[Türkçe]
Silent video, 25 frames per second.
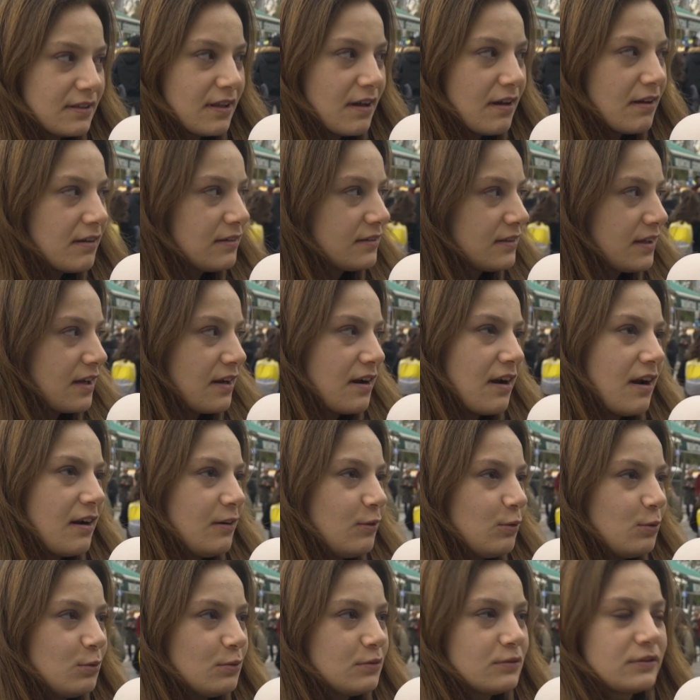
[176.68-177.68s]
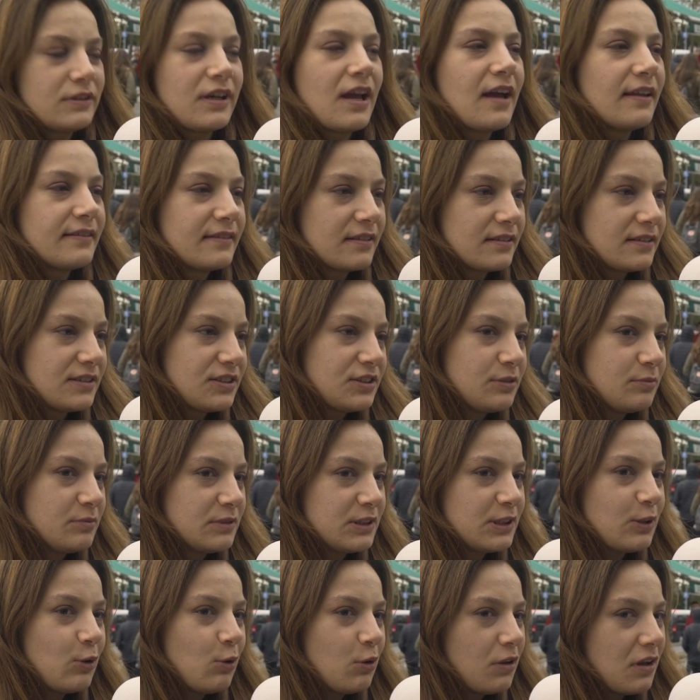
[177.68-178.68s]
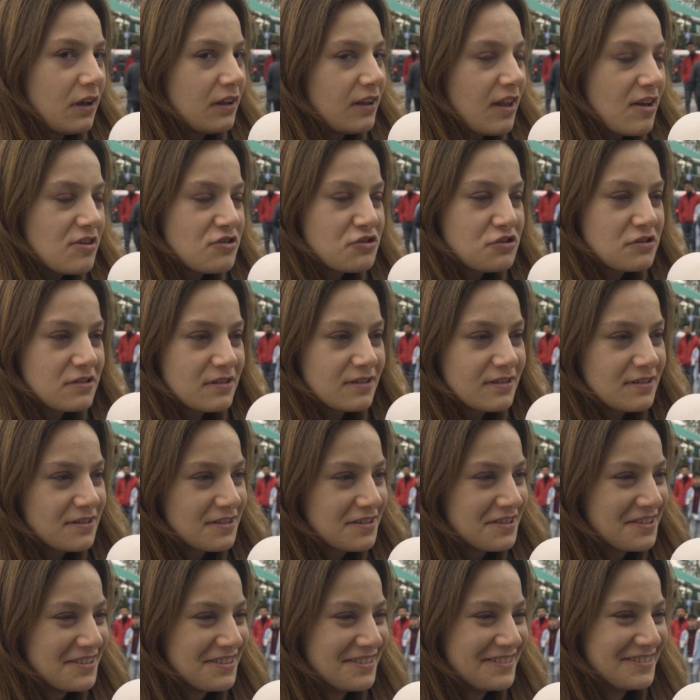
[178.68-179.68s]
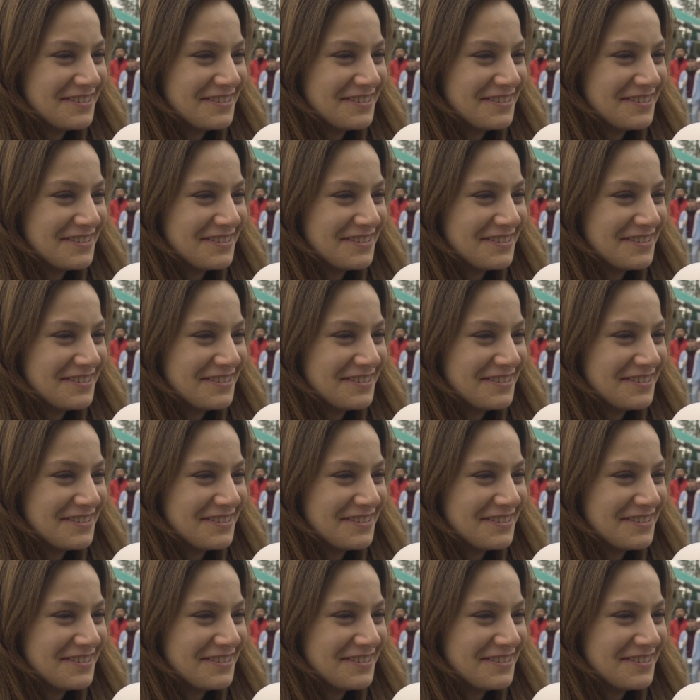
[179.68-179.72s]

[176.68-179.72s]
daha yararlı olur yani. işimizi kolaylaştırır.